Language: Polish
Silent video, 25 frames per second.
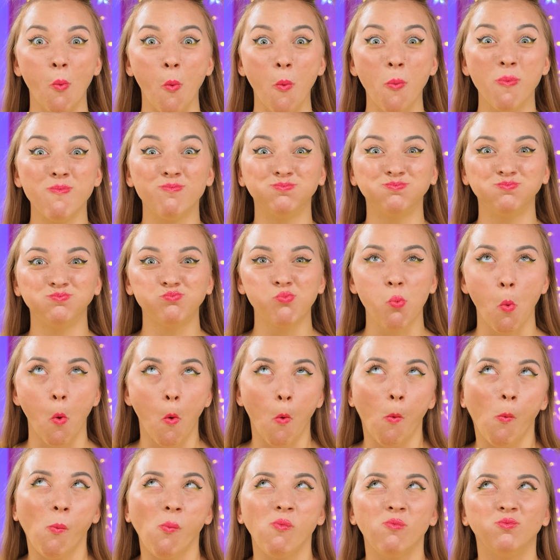A teraz
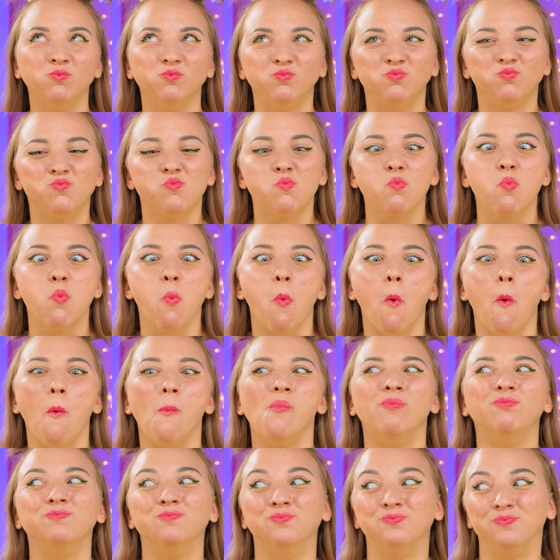czas na wielkiego
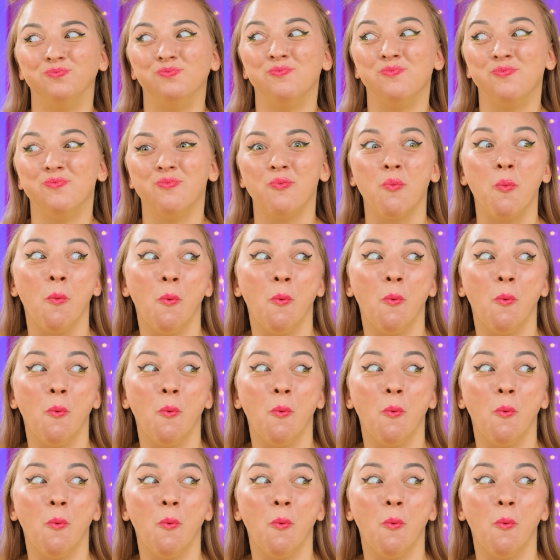balona.